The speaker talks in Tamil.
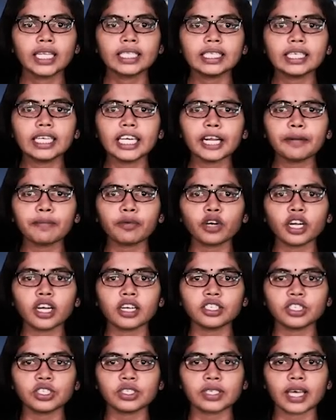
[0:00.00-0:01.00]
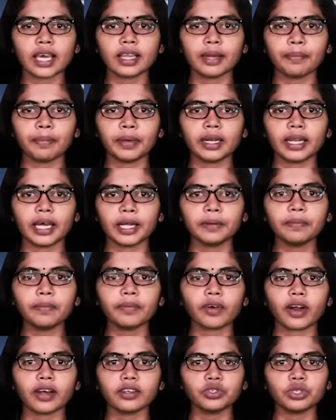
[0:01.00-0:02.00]
திடீர் புரட்சி செய்த பின்னரும்
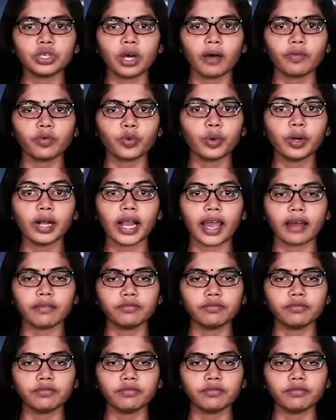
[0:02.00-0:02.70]
ரஷ்யாவுக்குள்